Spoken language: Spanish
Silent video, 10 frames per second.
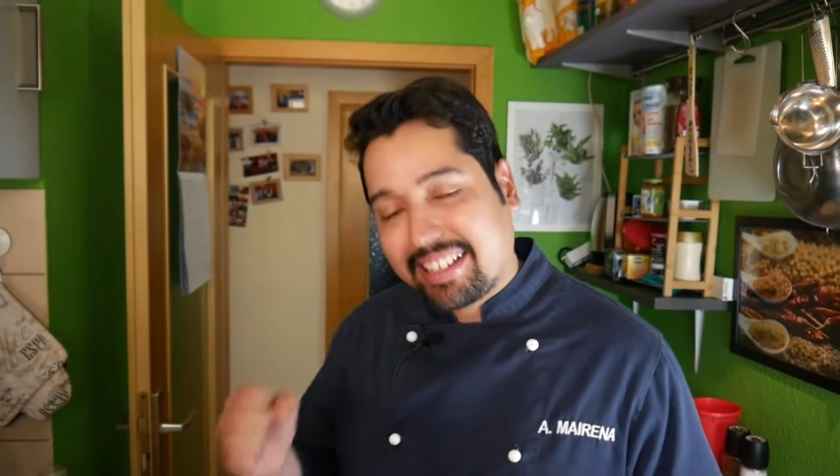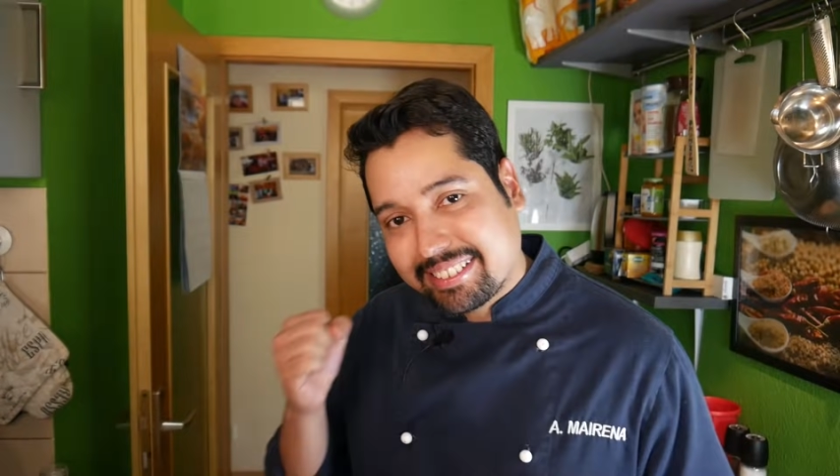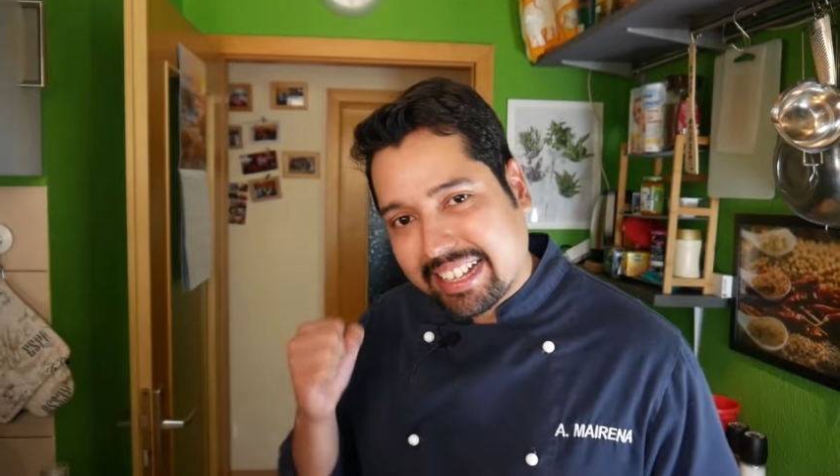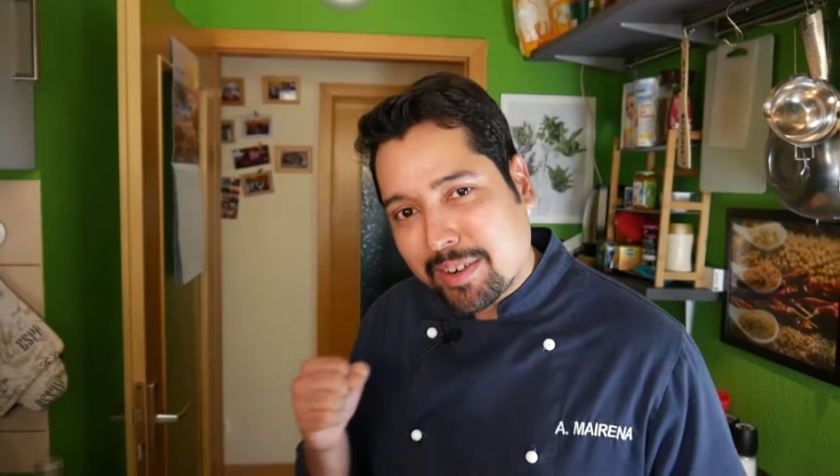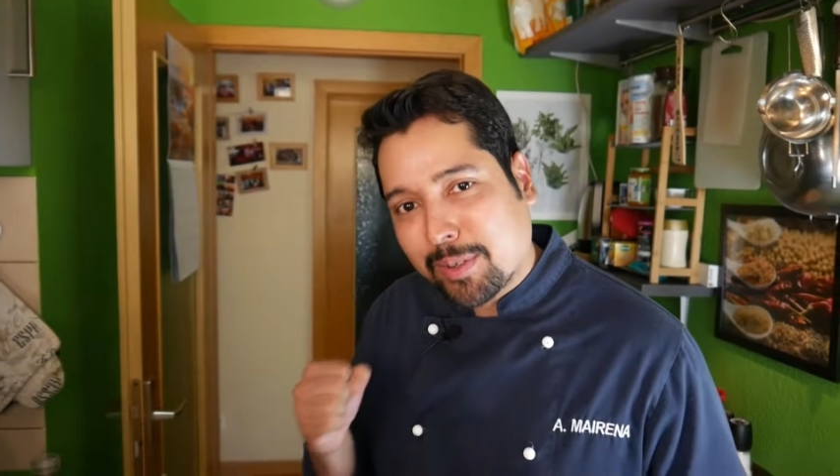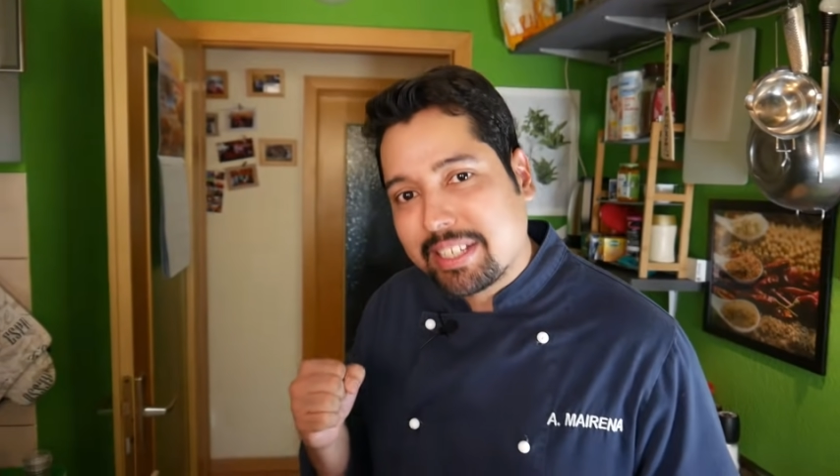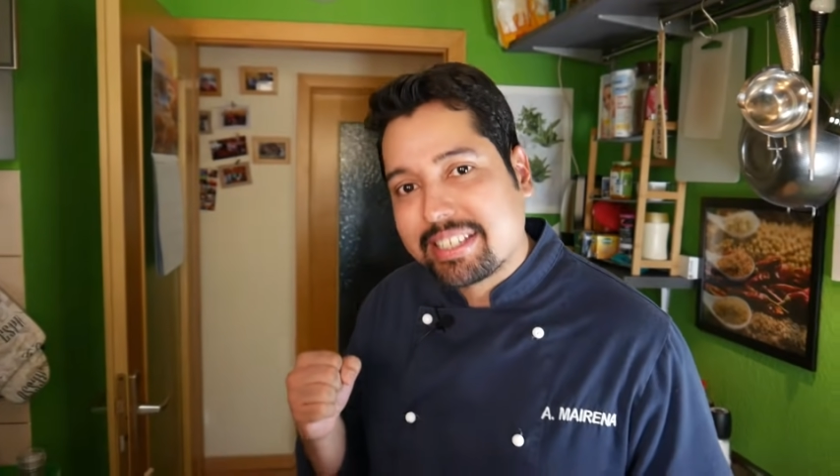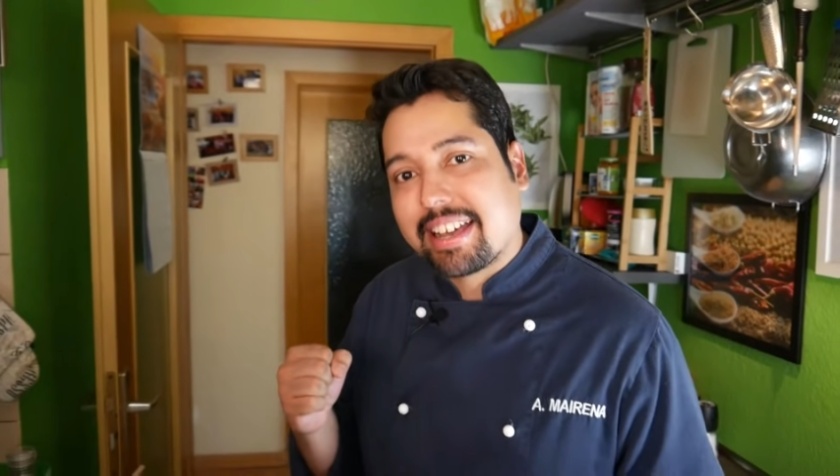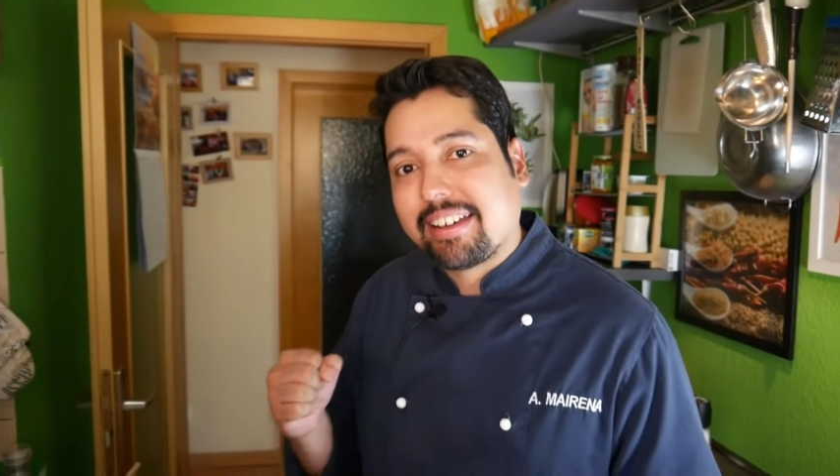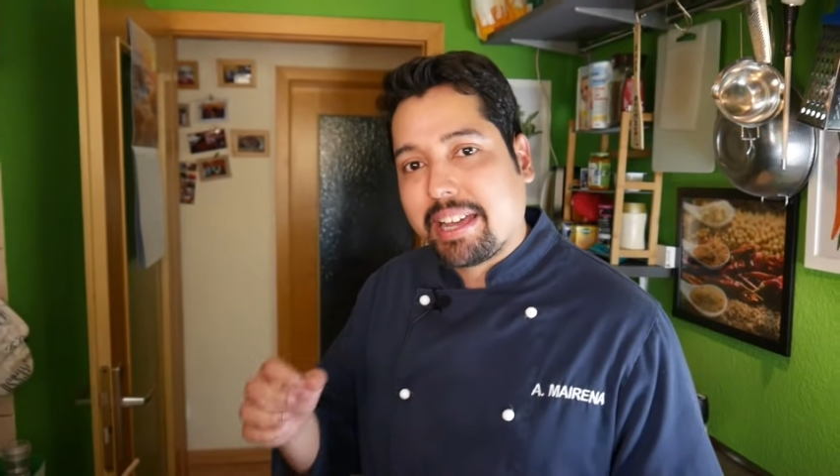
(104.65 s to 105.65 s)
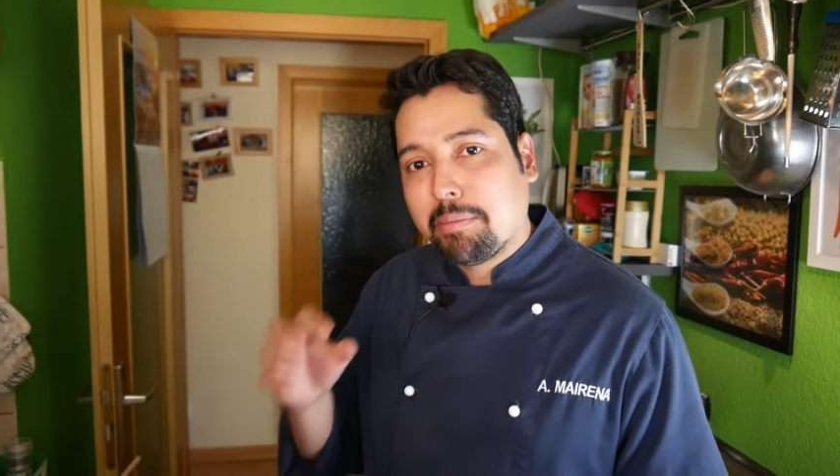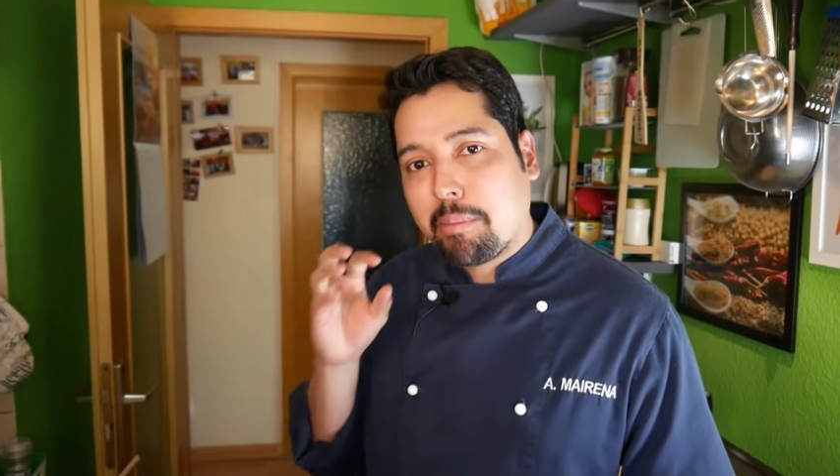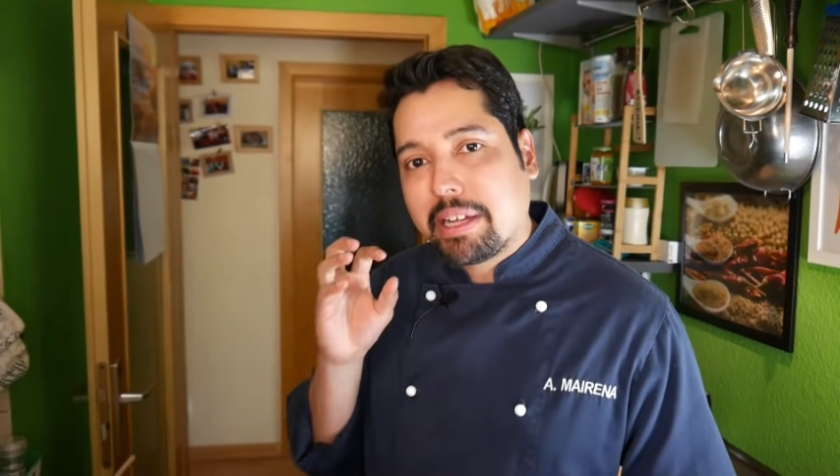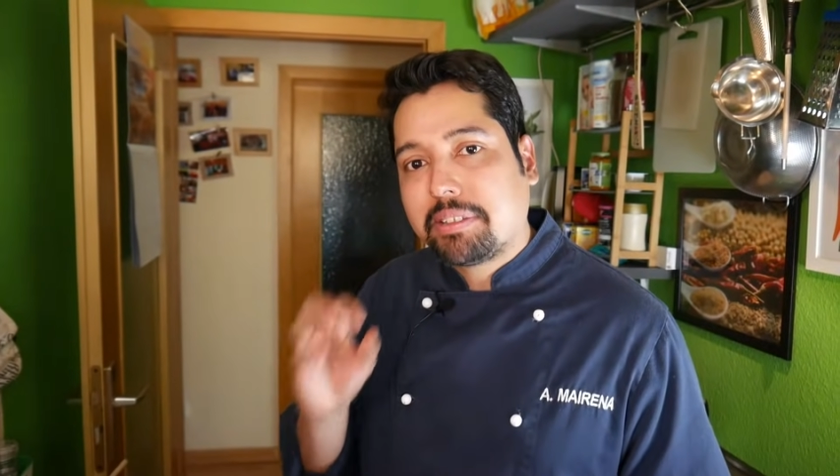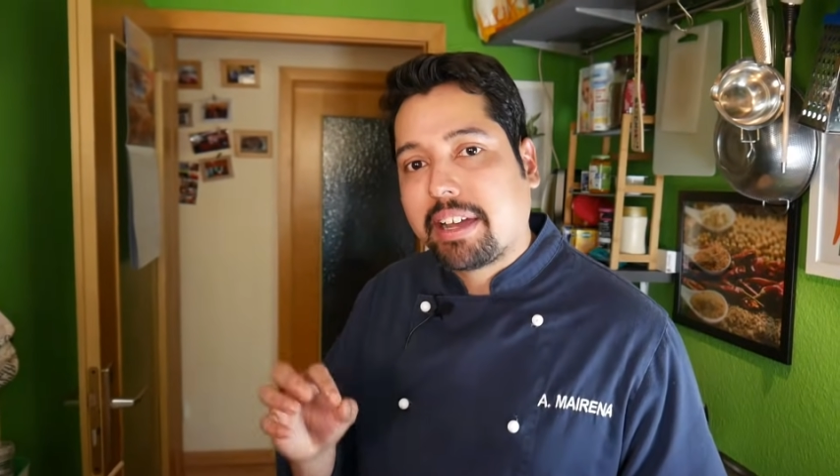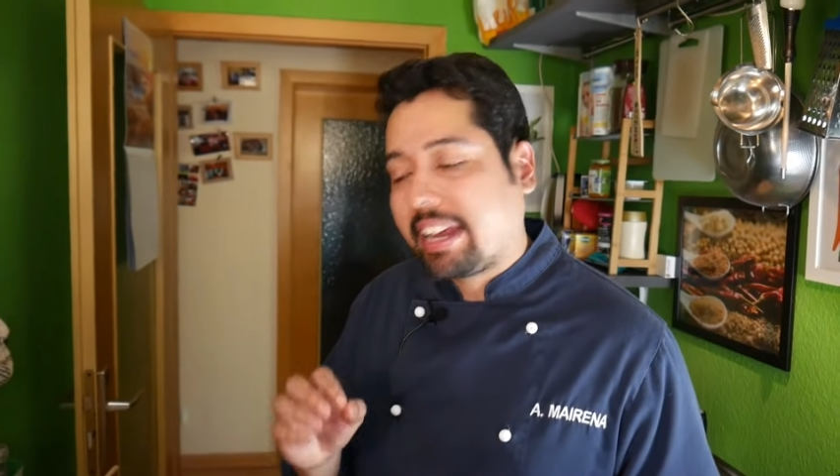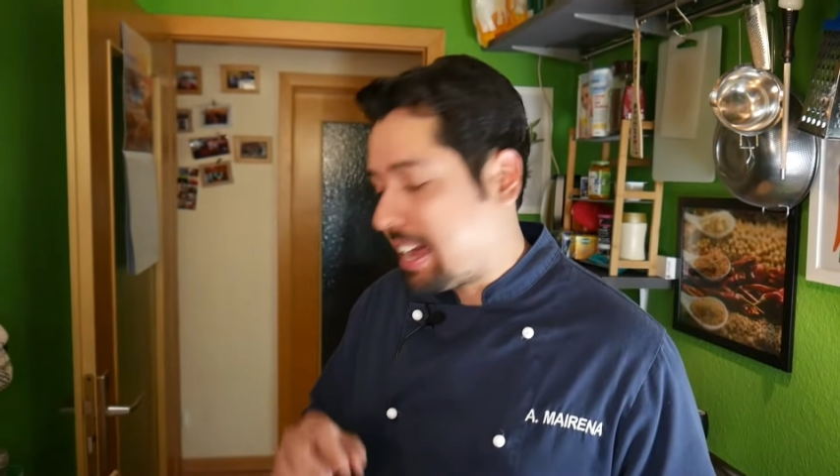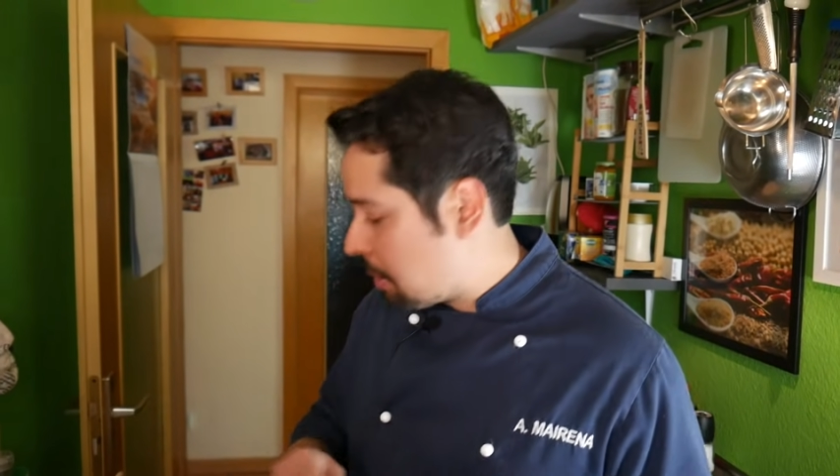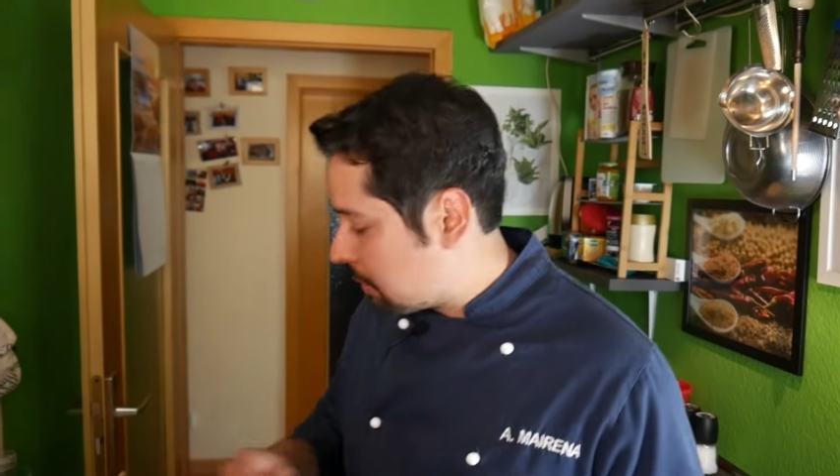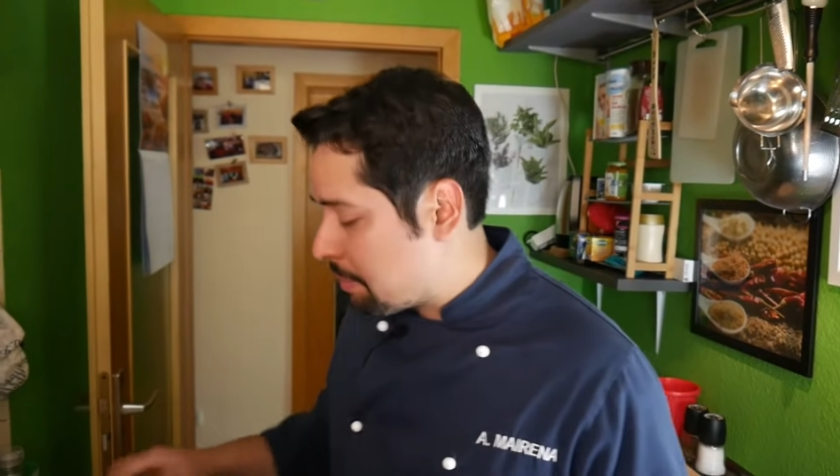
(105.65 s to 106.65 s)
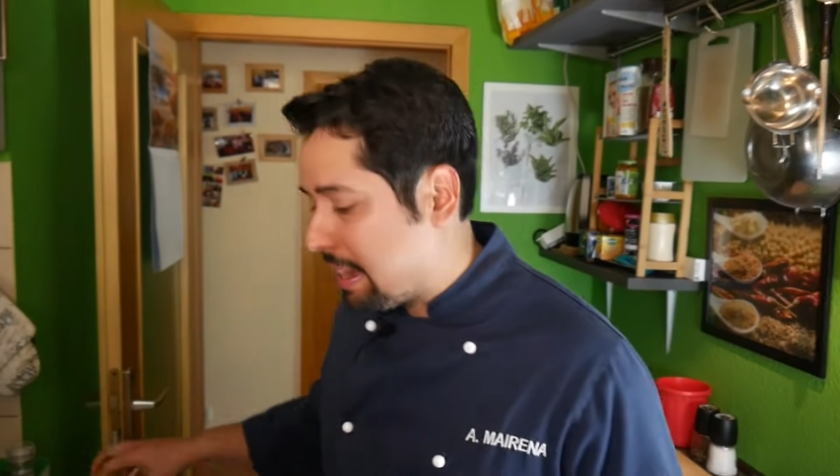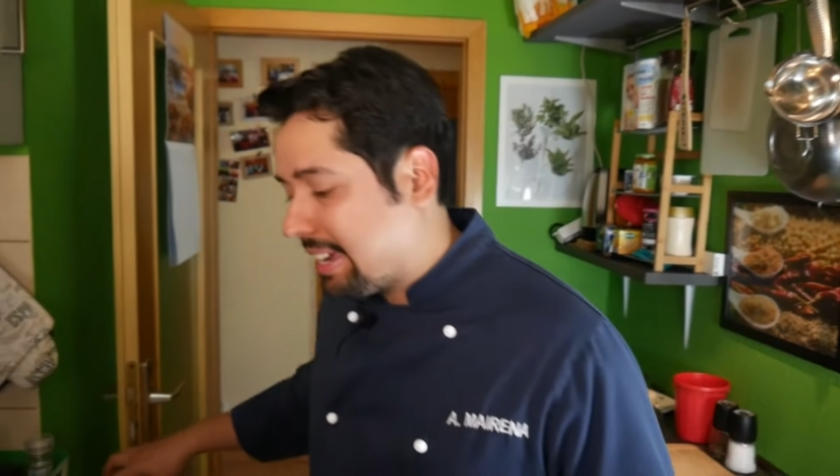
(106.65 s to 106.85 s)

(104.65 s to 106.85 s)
ya están rostizadas, es momento de agregar los demás